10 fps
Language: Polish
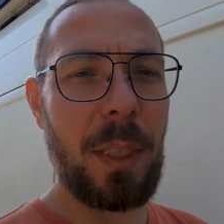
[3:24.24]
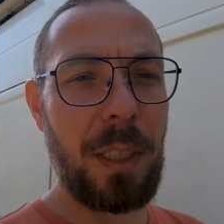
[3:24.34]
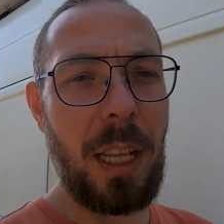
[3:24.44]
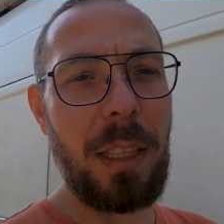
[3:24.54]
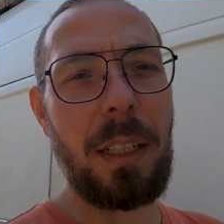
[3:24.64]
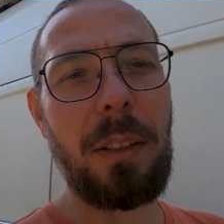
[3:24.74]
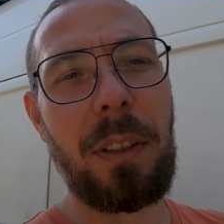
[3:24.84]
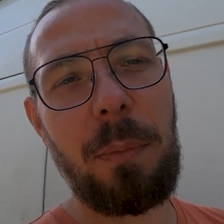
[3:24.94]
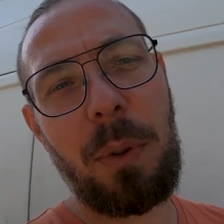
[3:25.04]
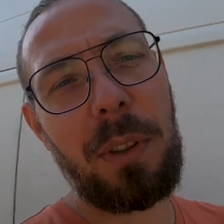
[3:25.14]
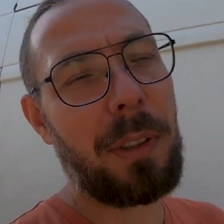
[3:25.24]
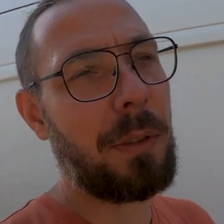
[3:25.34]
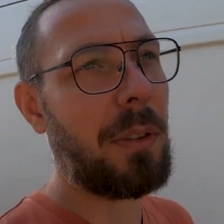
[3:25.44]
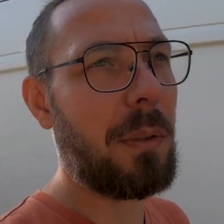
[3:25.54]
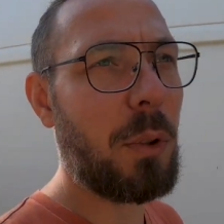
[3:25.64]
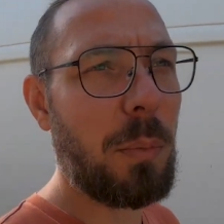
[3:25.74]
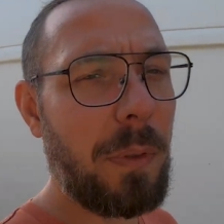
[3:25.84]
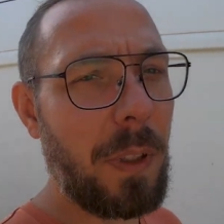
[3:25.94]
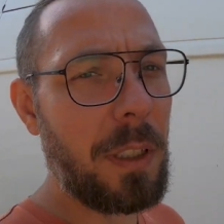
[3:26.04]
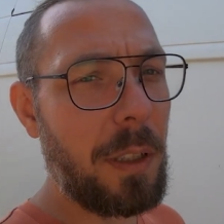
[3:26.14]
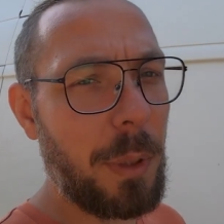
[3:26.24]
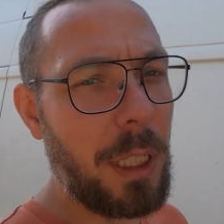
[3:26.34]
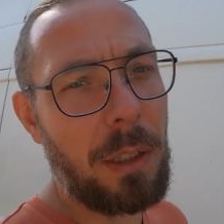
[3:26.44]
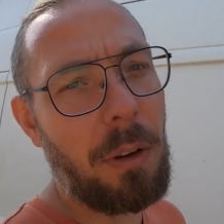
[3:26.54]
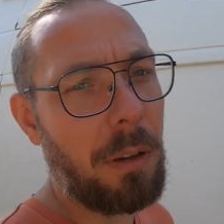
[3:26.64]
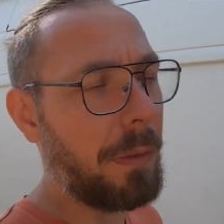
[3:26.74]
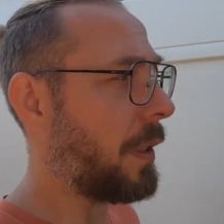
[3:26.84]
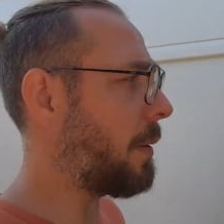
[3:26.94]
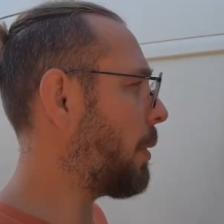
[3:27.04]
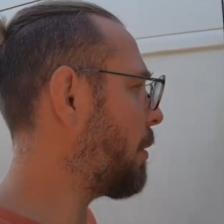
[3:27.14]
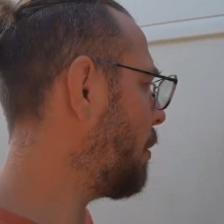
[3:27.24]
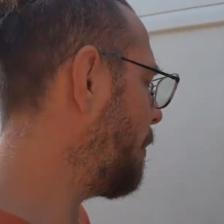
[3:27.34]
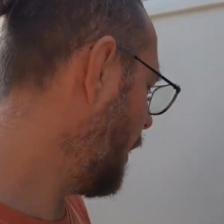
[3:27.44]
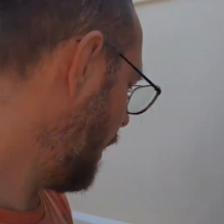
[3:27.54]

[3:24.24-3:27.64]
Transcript: Żadna do tej pory, którą kupowaliśmy, nie działała w ten sposób.